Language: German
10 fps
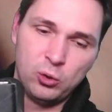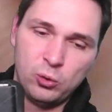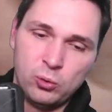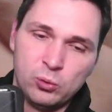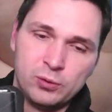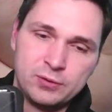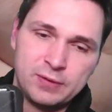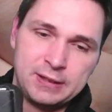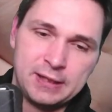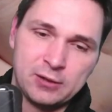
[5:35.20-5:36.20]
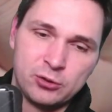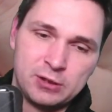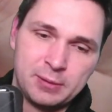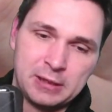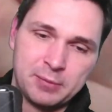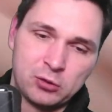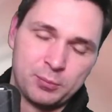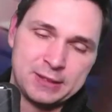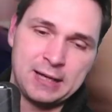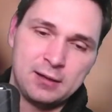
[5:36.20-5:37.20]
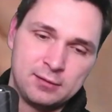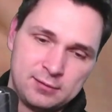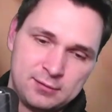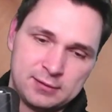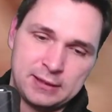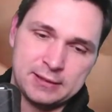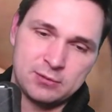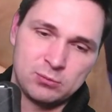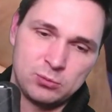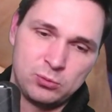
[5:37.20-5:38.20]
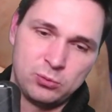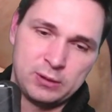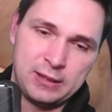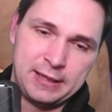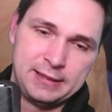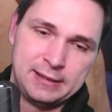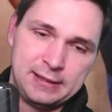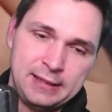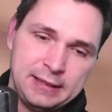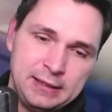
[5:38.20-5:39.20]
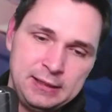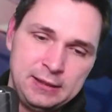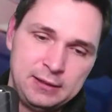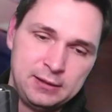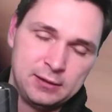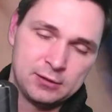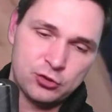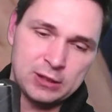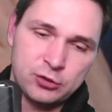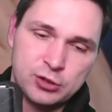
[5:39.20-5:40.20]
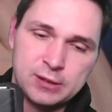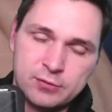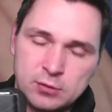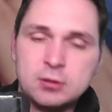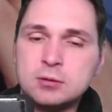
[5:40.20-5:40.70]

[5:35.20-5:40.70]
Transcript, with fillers: Und wenn ja, könnt ihr gerne mal einen Kommentar da lassen. Oder ein Lecky. Stadtgeschäft. Oh.